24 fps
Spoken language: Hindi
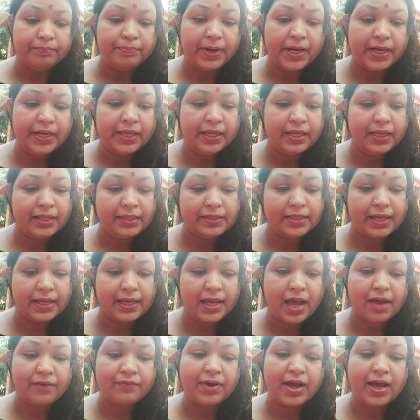बड़ी ही
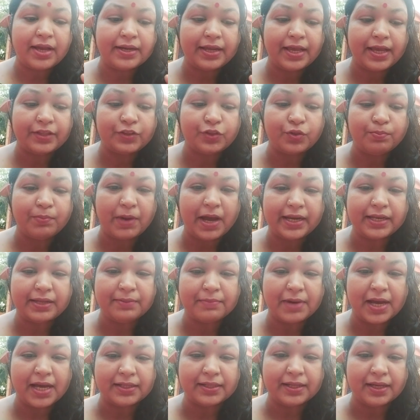दयावान है तुम्हारी
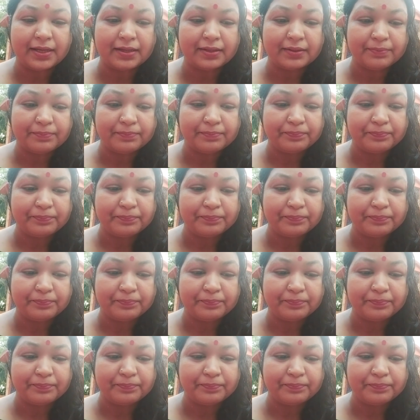मादा